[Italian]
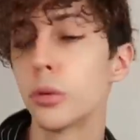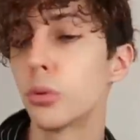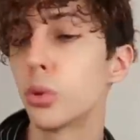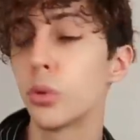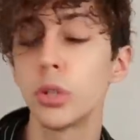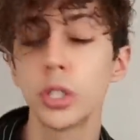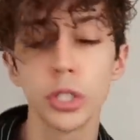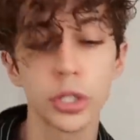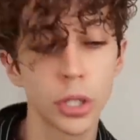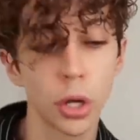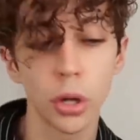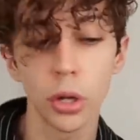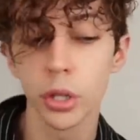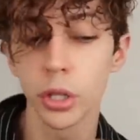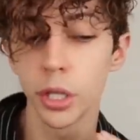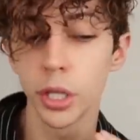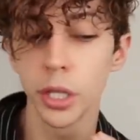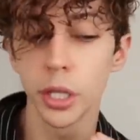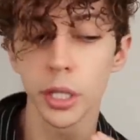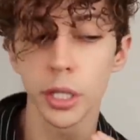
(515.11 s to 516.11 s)
tutti i
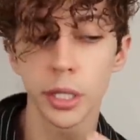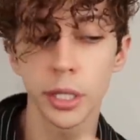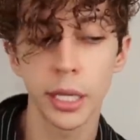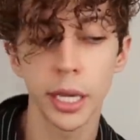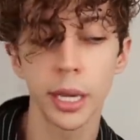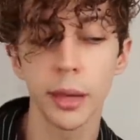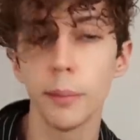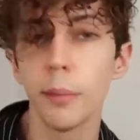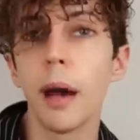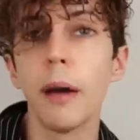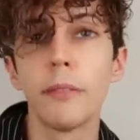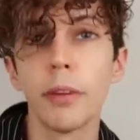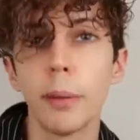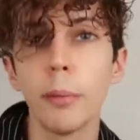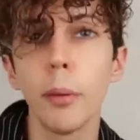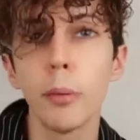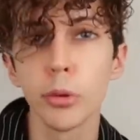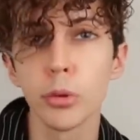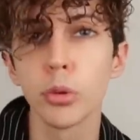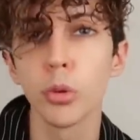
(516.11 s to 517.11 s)
soldi che
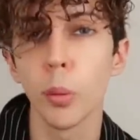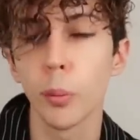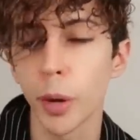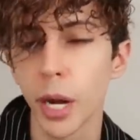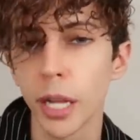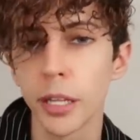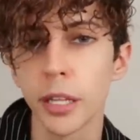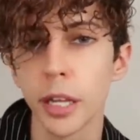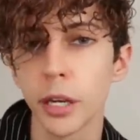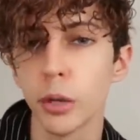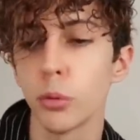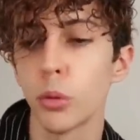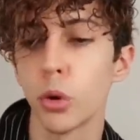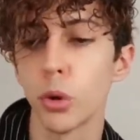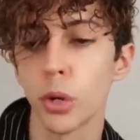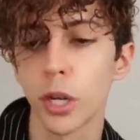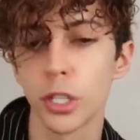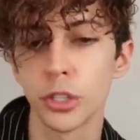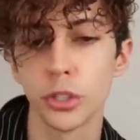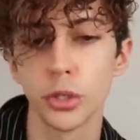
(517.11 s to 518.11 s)
avrebbe potuto prendere in
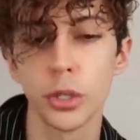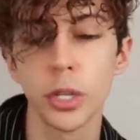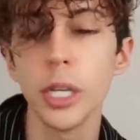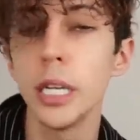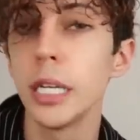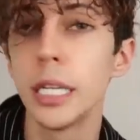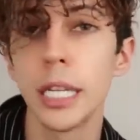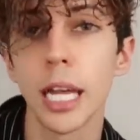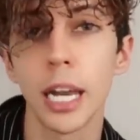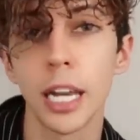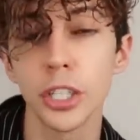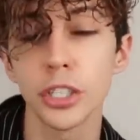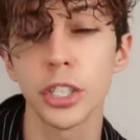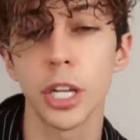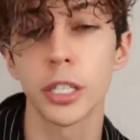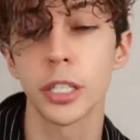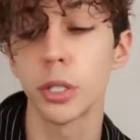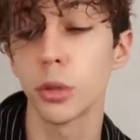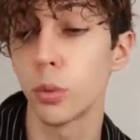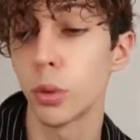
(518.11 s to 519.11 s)
quell'occasione li ha
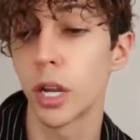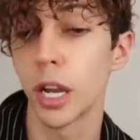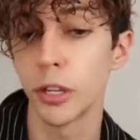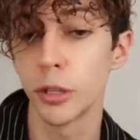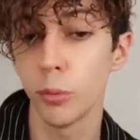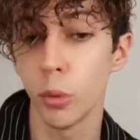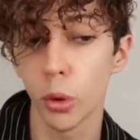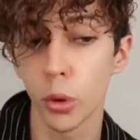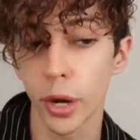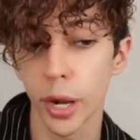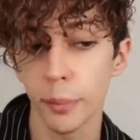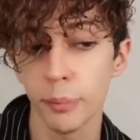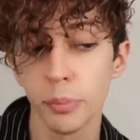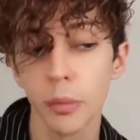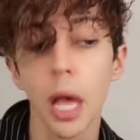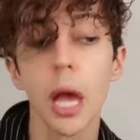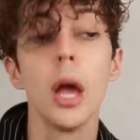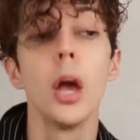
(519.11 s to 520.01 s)
lasciati in quella dimora